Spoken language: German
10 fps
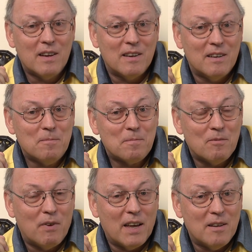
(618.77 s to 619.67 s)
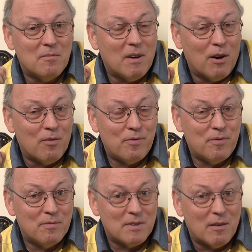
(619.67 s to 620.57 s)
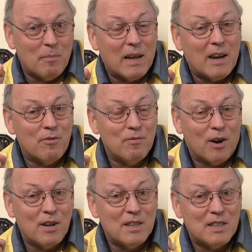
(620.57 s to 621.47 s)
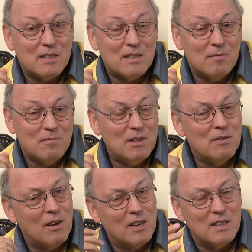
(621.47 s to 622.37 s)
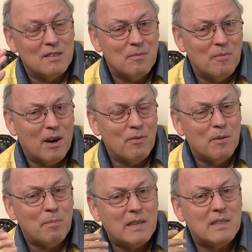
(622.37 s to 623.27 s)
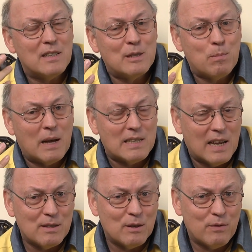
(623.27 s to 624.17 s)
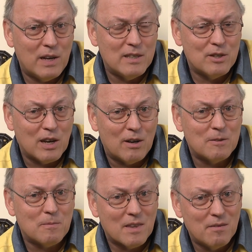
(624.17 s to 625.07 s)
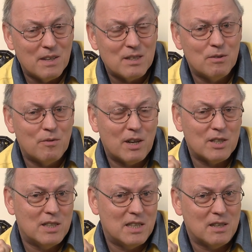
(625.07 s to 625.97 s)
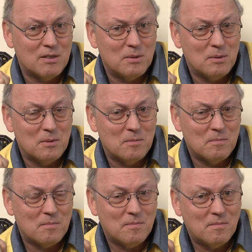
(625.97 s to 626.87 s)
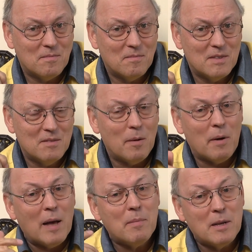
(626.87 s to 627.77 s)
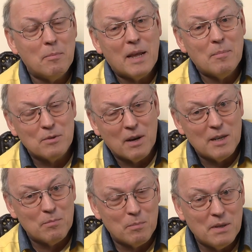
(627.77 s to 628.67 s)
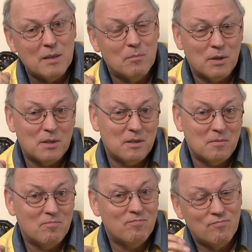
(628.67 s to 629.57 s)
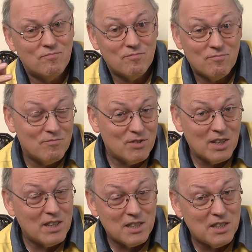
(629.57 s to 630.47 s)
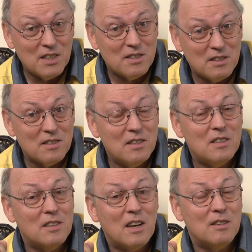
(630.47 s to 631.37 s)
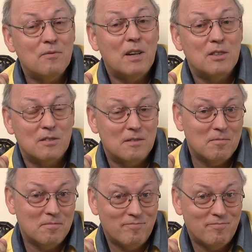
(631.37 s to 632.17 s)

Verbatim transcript: Äh, wer auf, sagen wir mal, auf ein ordentliches, nicht ein ordentliches, wer auf ein besseres Preis-Leistungs-Verhältnis schaut, wird so eine Flasche nicht raussuchen. Wer aber einmal im Leben so eine probieren möchte, sicherlich hier diese nicht gerade die falsche. Ne?